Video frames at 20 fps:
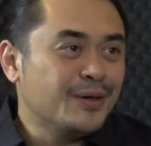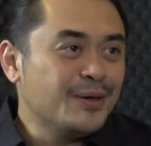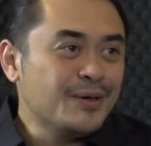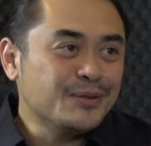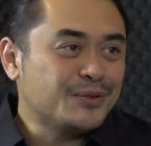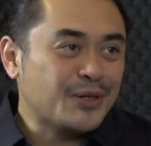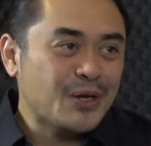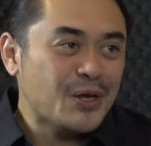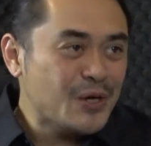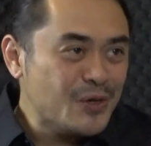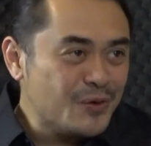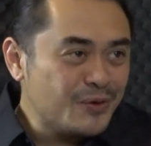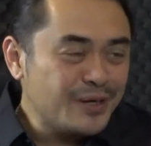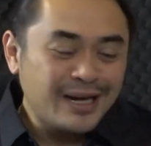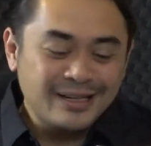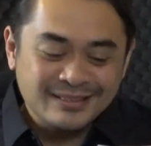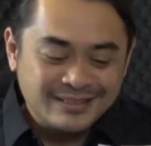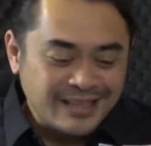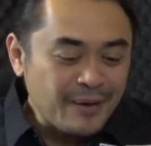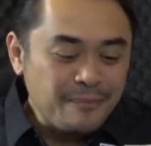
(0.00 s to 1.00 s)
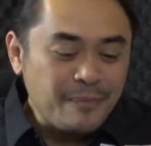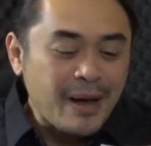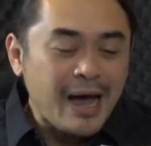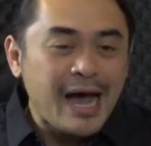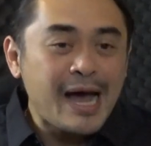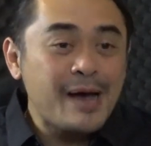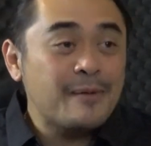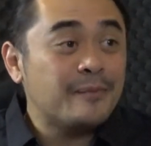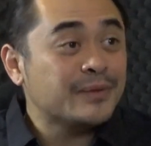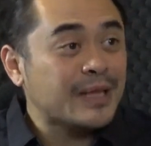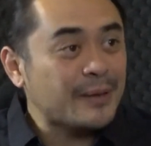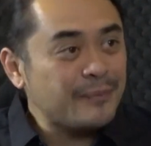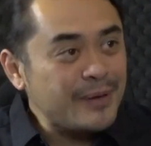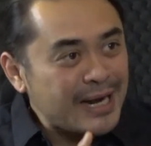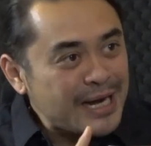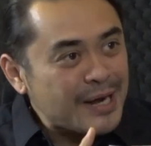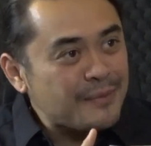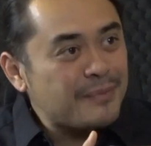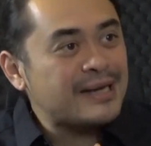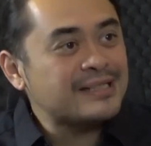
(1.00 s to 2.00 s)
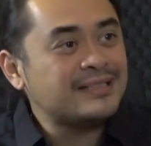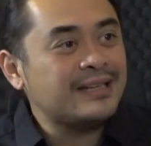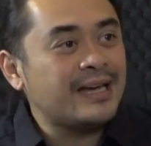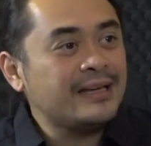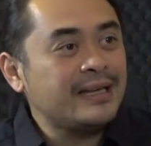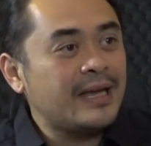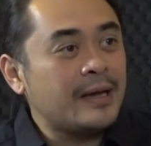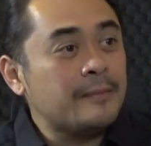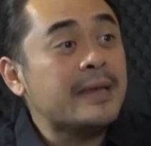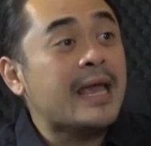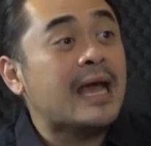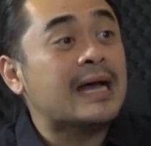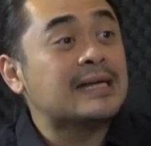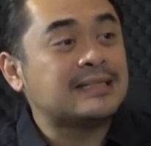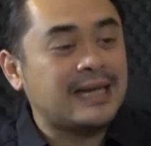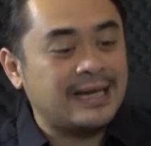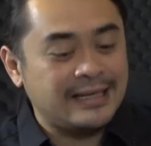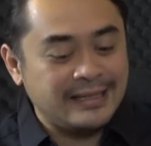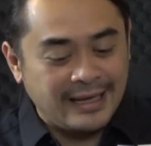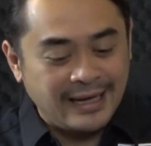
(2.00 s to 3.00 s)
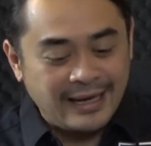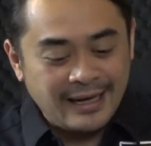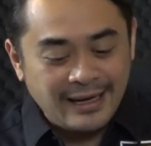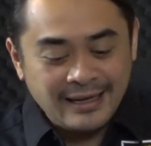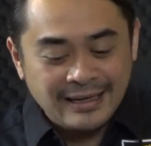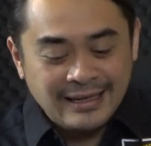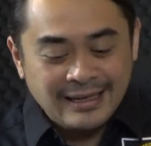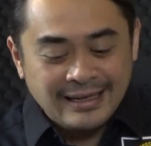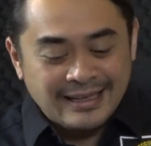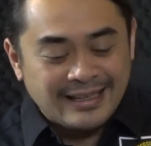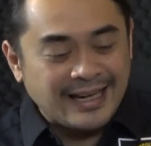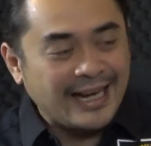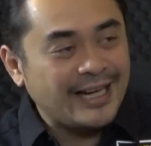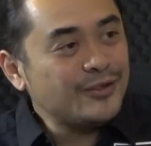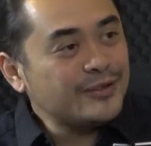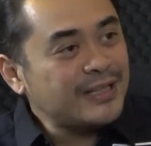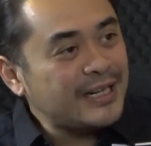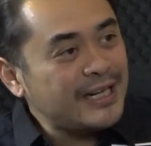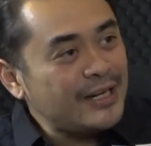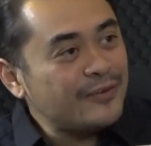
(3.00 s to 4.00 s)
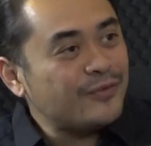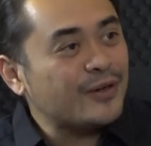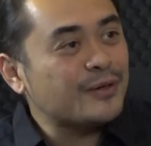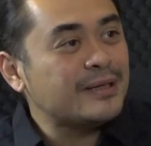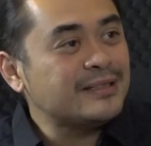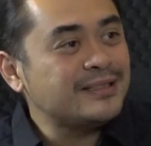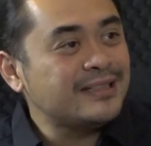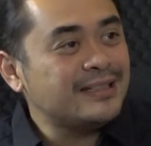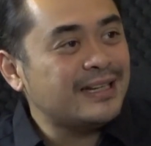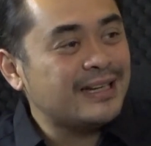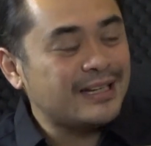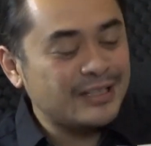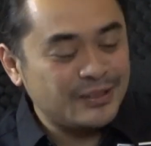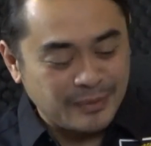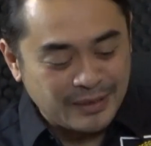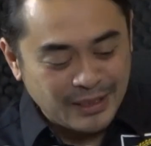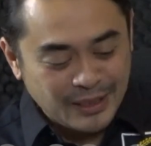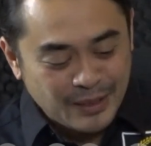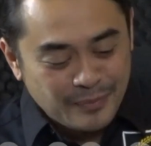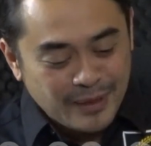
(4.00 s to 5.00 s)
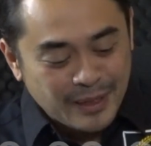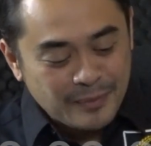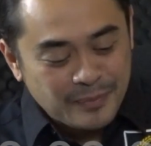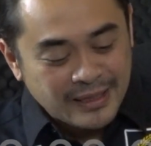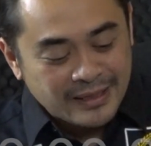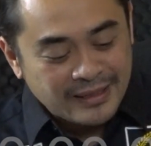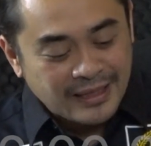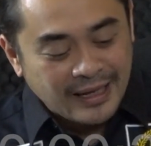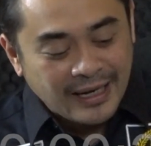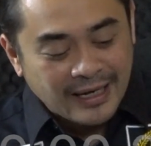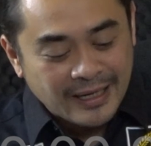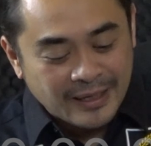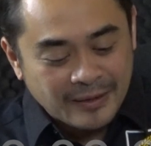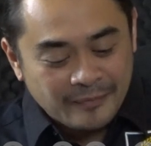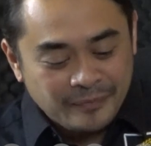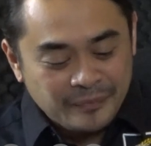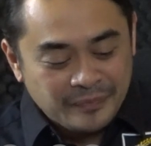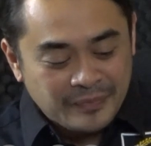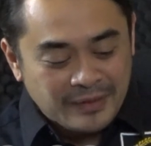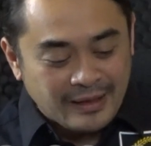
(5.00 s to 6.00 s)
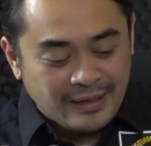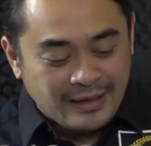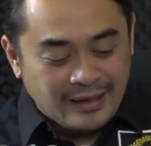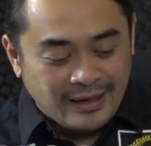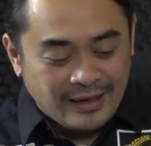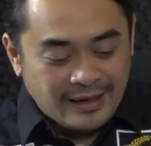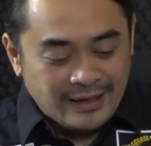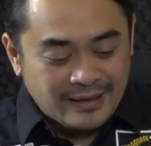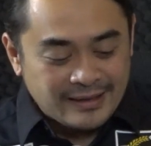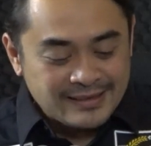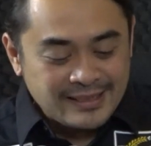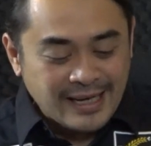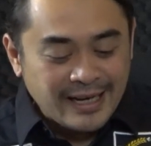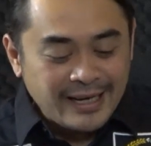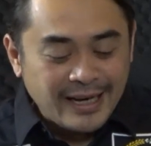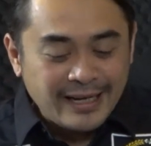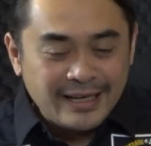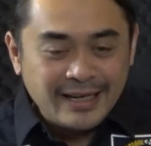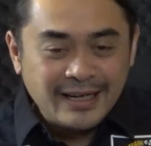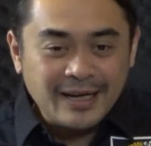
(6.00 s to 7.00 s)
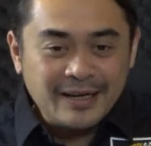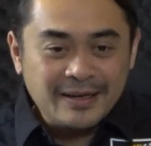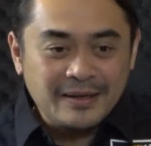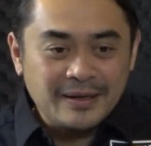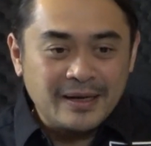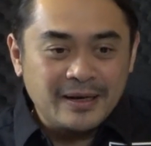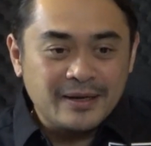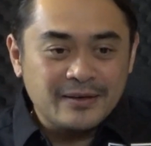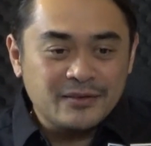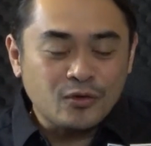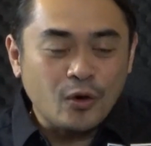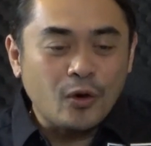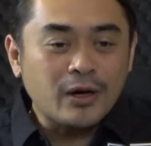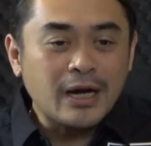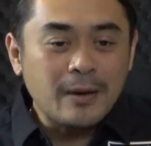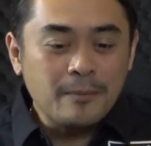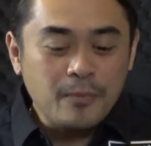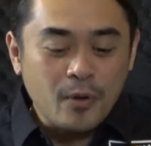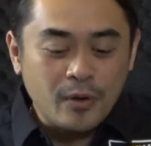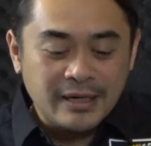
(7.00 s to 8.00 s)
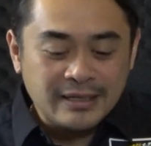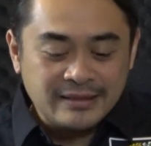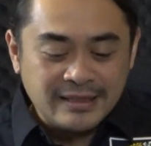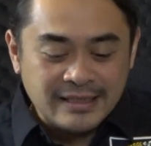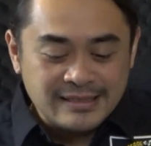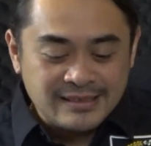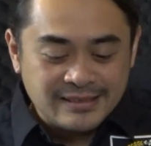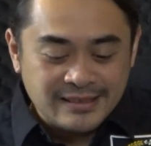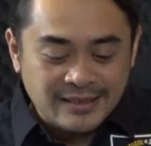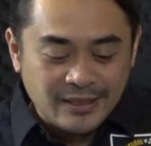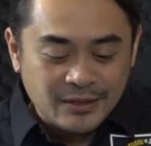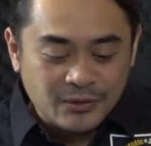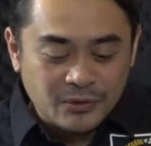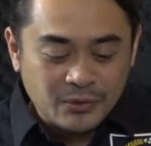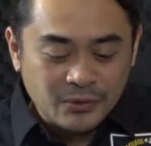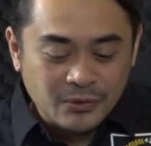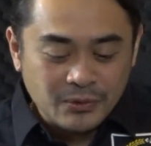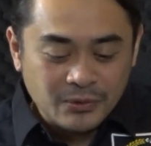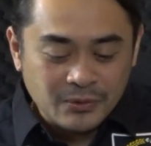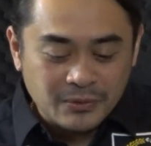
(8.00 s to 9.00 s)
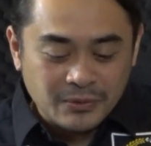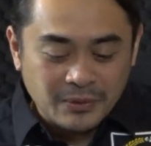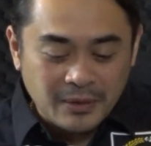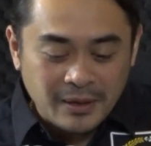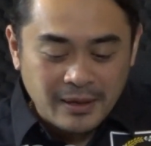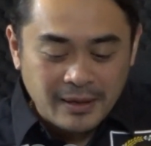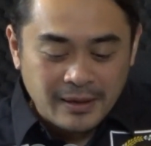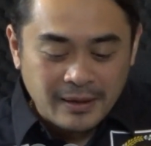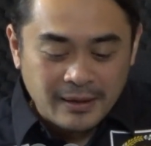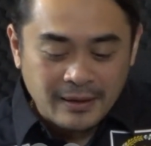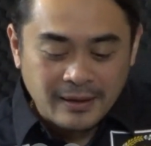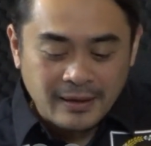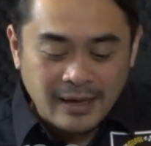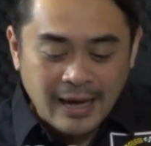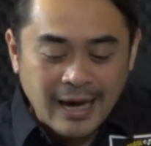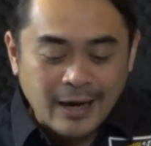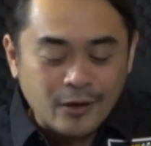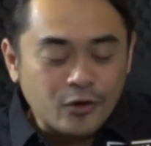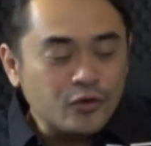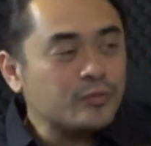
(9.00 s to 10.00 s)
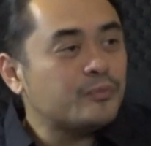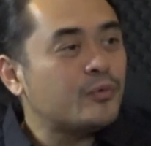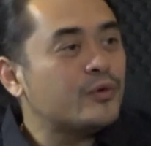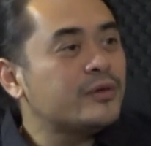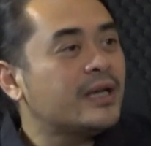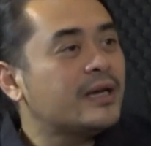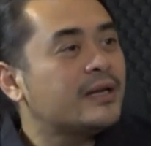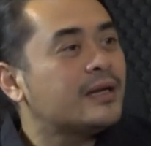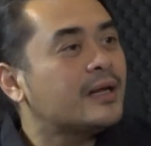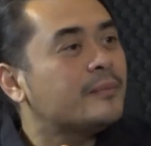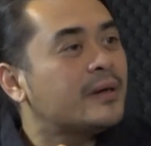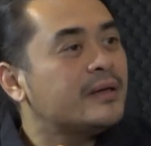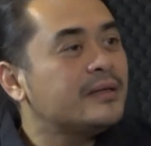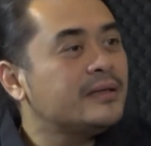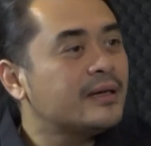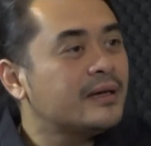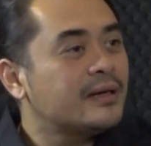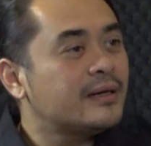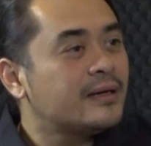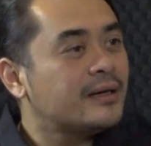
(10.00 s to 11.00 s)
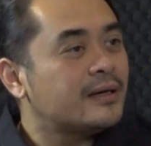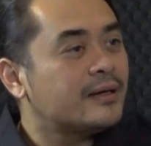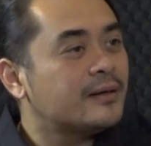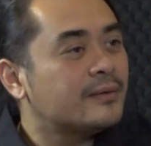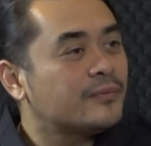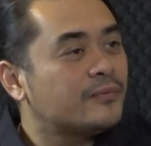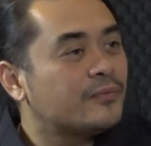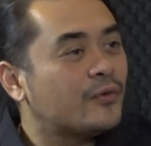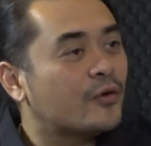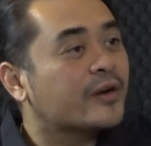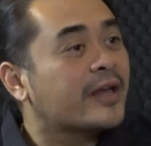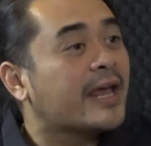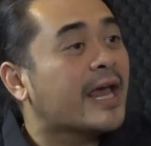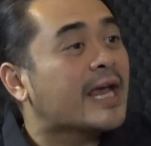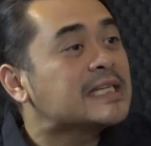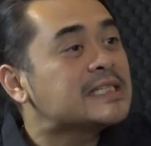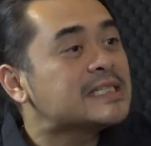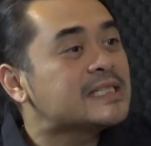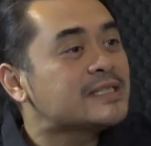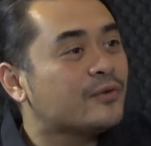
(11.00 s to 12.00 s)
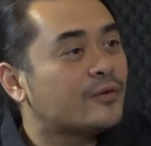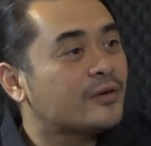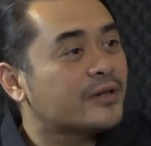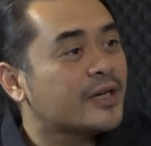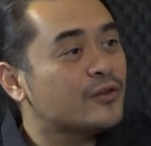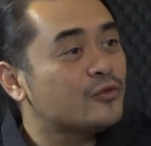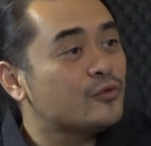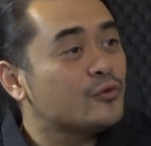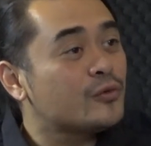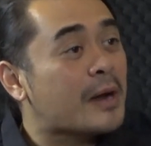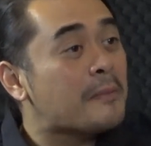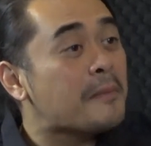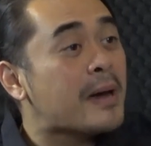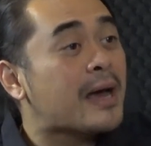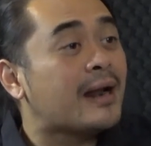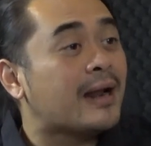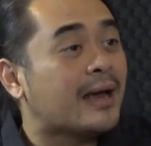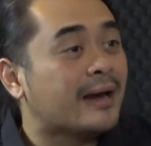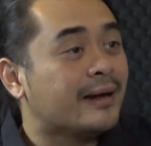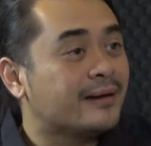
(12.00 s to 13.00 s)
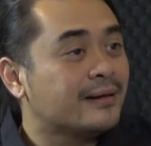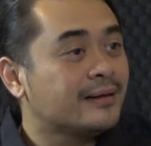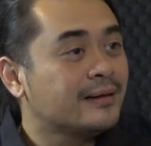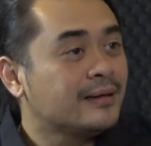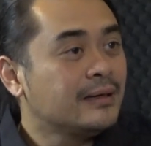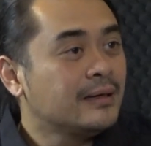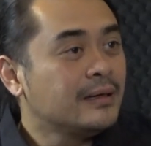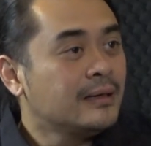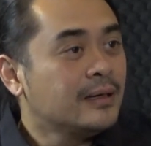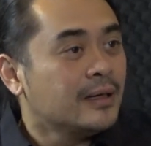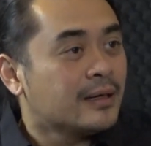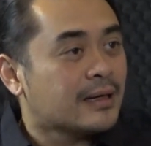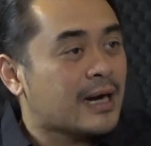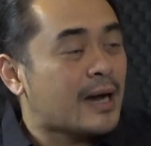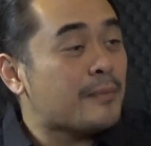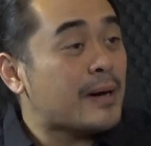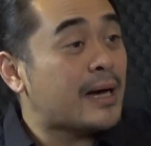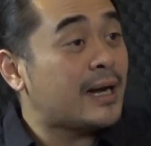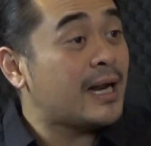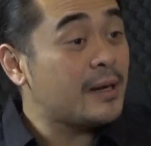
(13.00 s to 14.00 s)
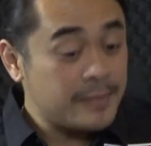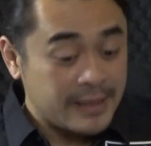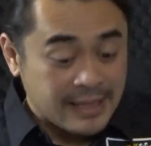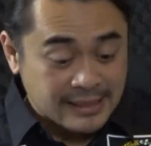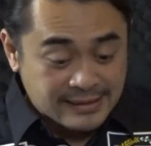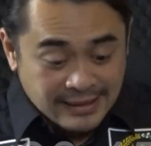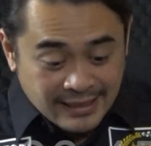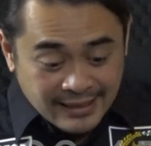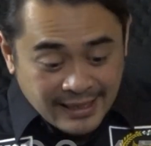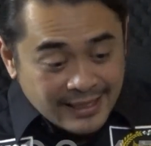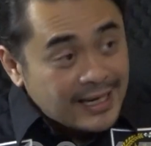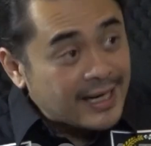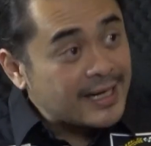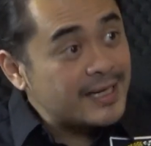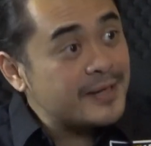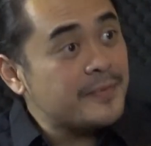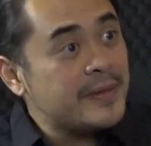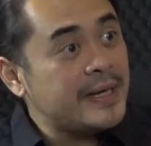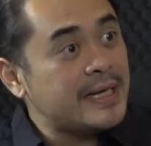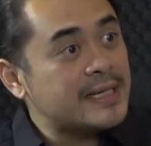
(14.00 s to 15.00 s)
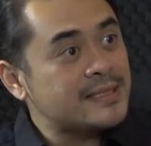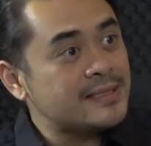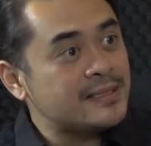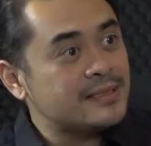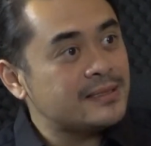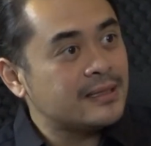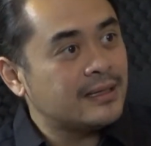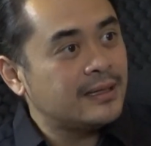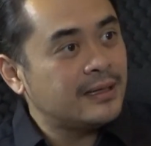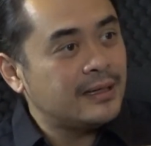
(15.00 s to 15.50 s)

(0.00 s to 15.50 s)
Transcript: ya, triliunan. Saya paham, tapi ada masanya iya. biasanya. Hmm. Nah itu tadi informasinya, seperti kemarin pertanyaan. Yeah. Iya. Uh, saya ini kan uh, seorang politisi itu uh, harus punya namanya uh, forecast. Forecast itu iya. yeah. ramalan. Hmm. Ramalan berdasarkan akademis.